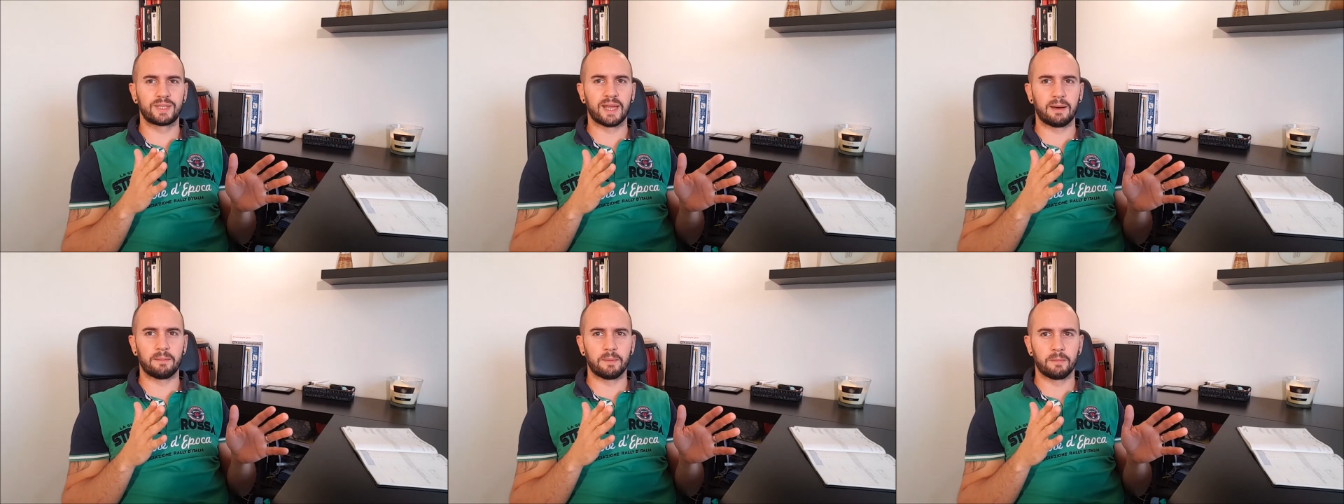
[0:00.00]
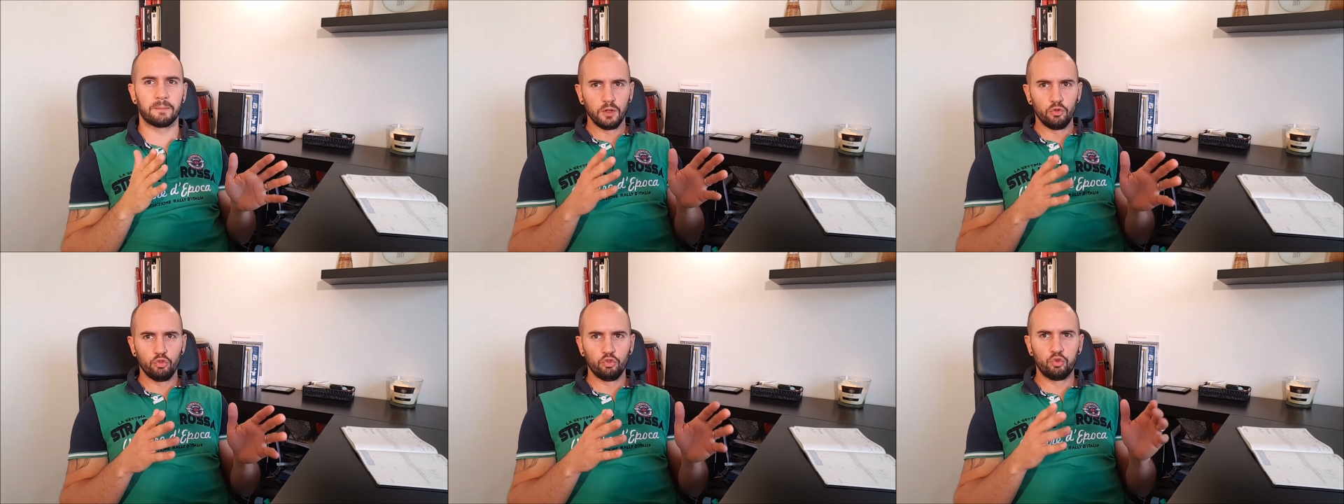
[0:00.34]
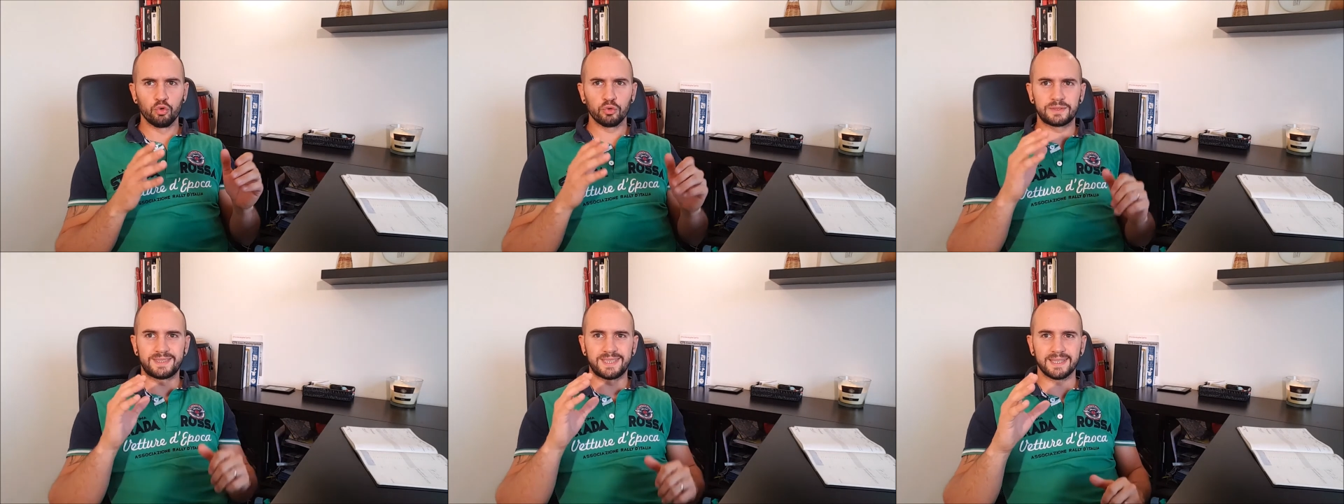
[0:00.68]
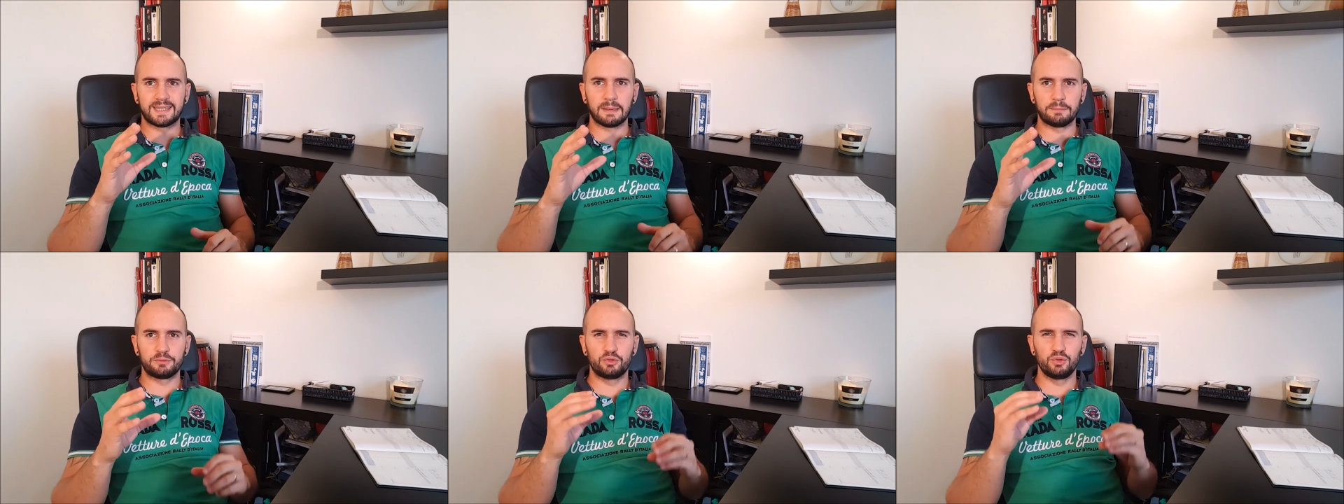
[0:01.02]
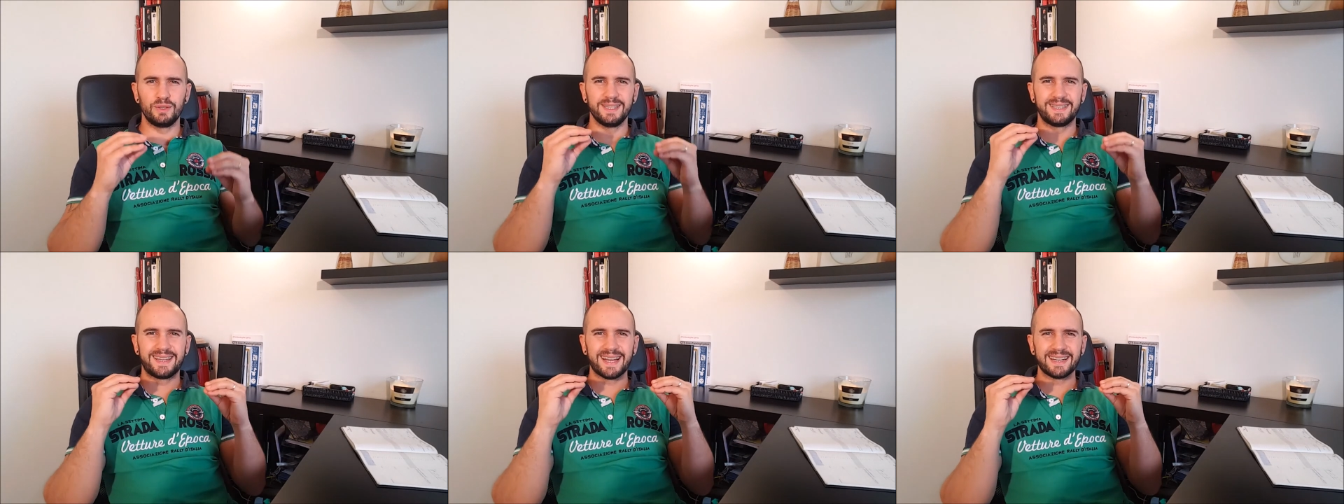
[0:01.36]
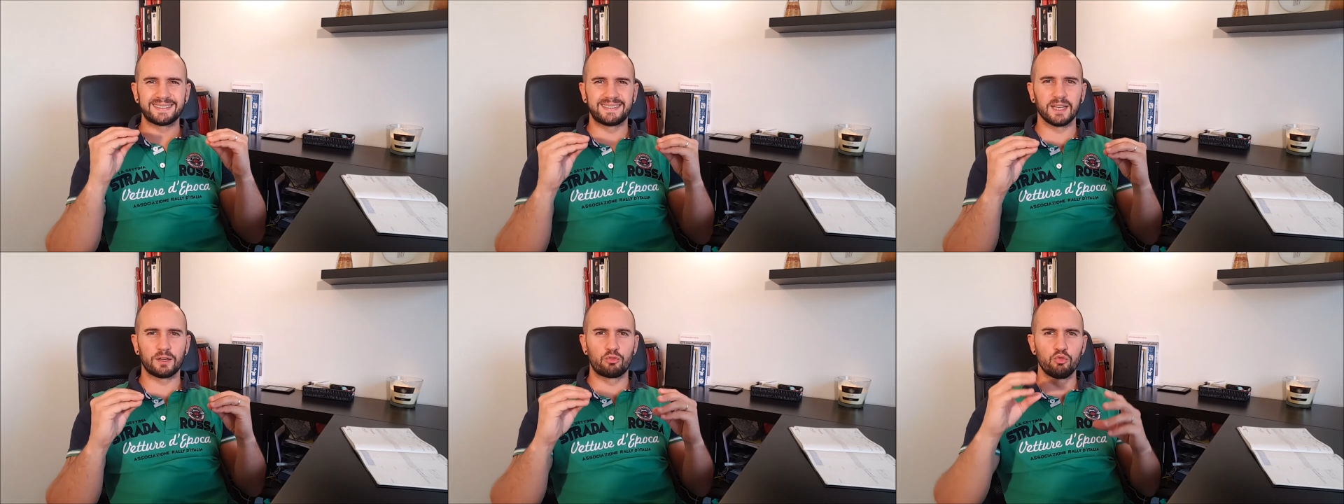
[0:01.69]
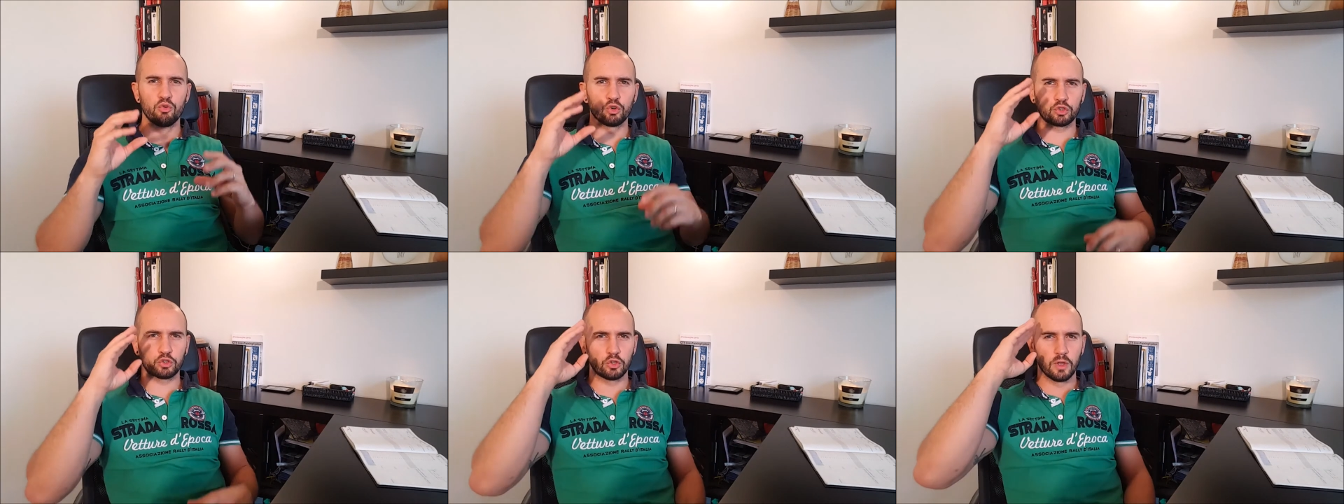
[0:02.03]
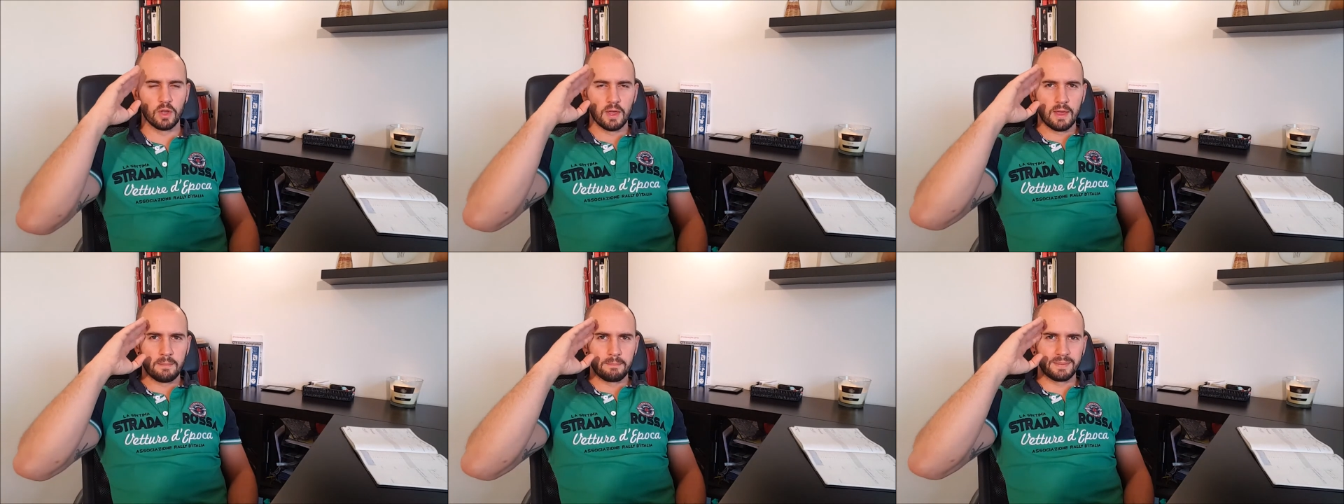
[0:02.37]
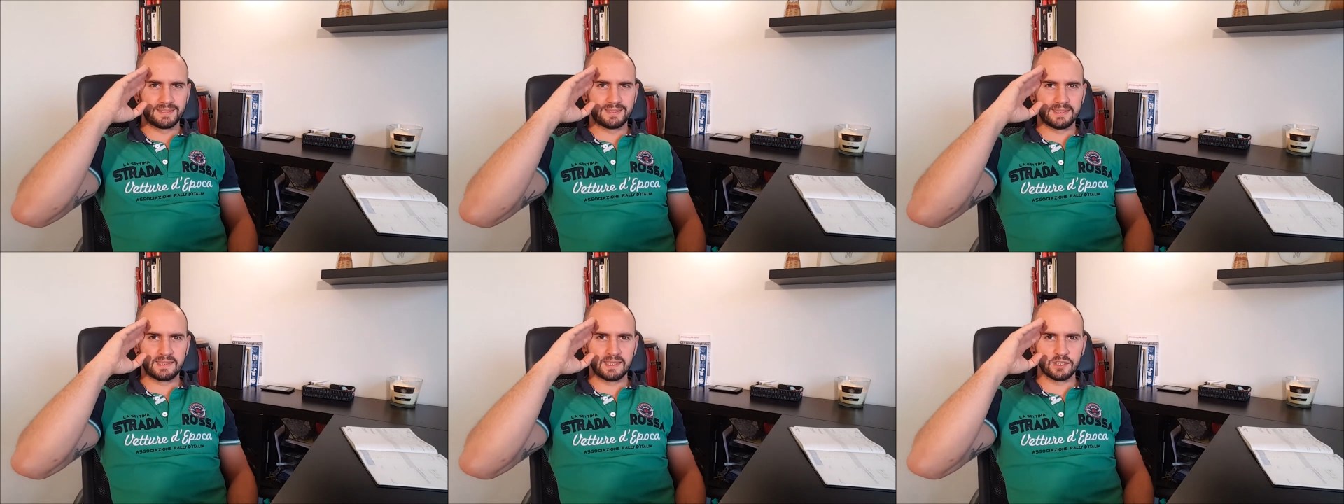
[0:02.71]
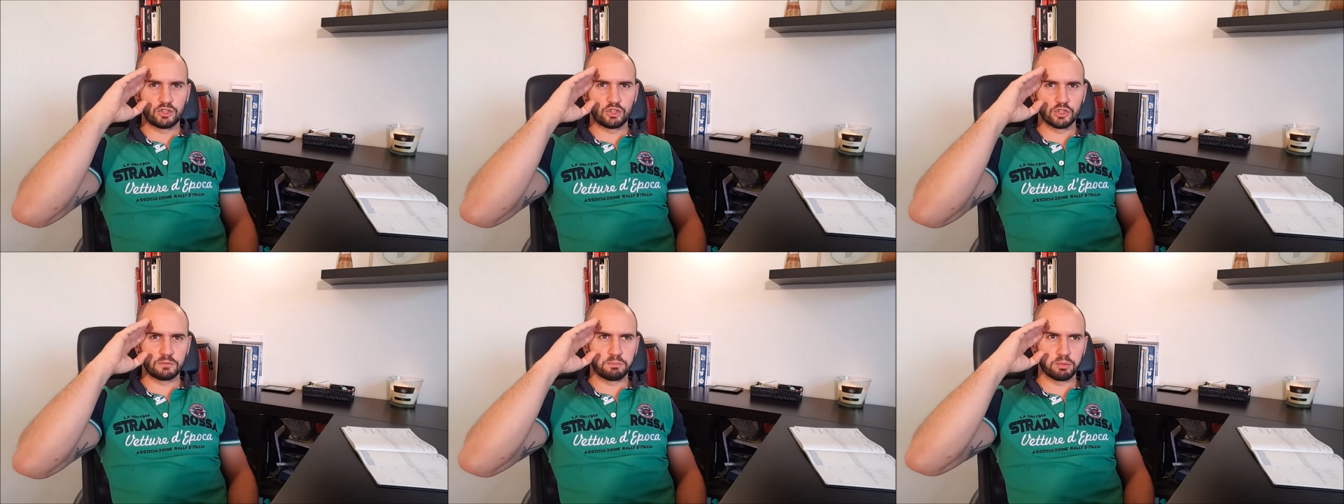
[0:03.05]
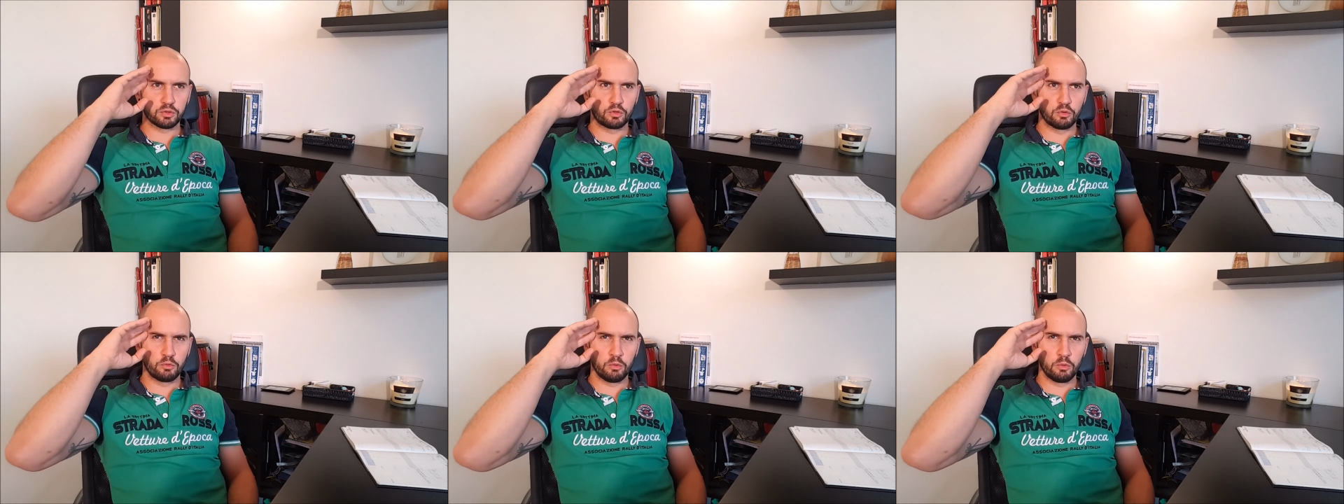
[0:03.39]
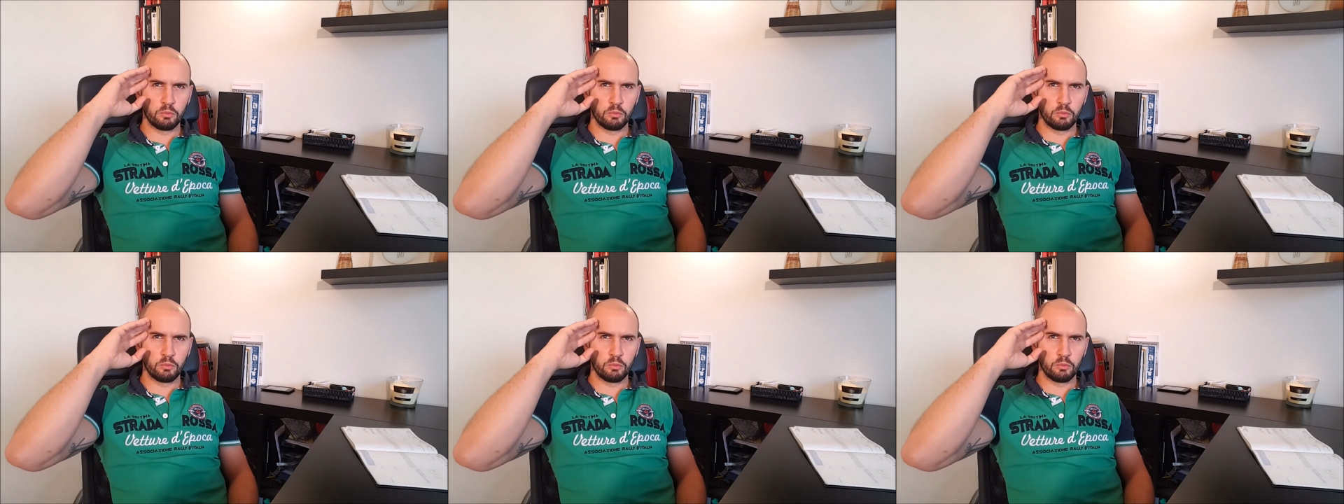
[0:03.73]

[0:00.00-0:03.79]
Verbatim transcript: terme. Donc cette capsule était assez courte, mais c'était juste pour te,